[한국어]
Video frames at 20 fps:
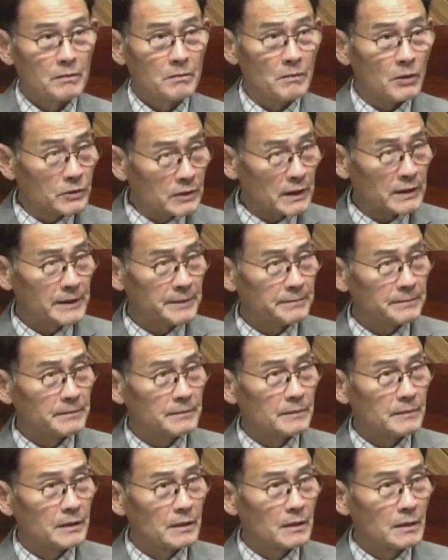목사님,
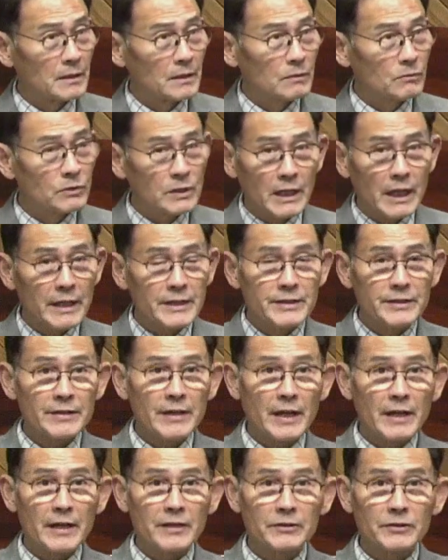우리가
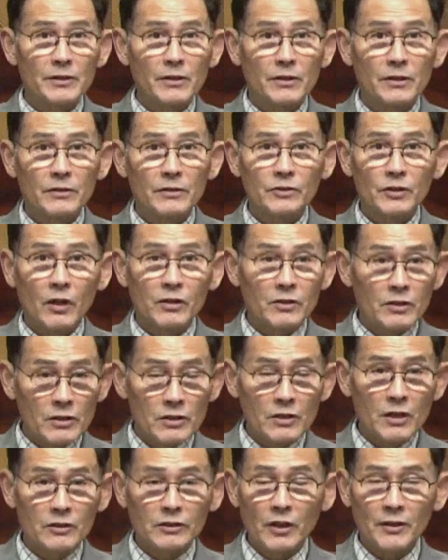인생에서
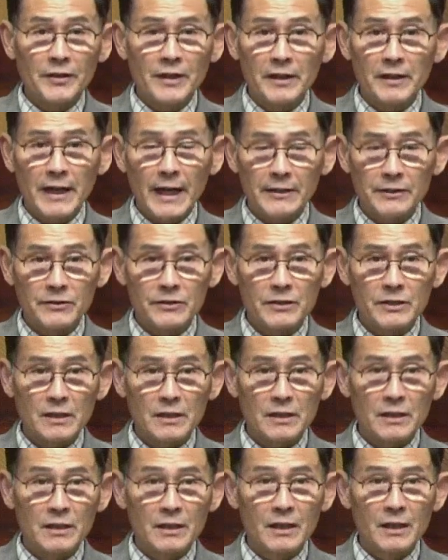흘러
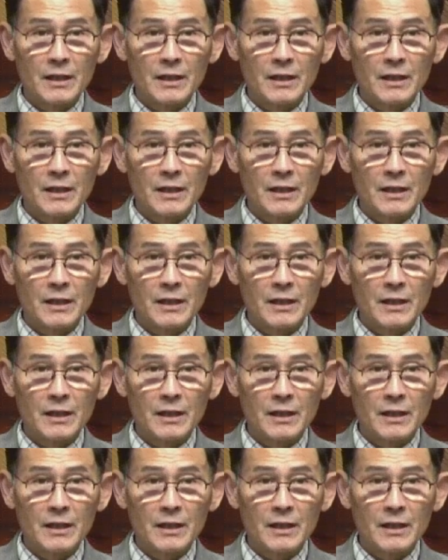떠내려가든지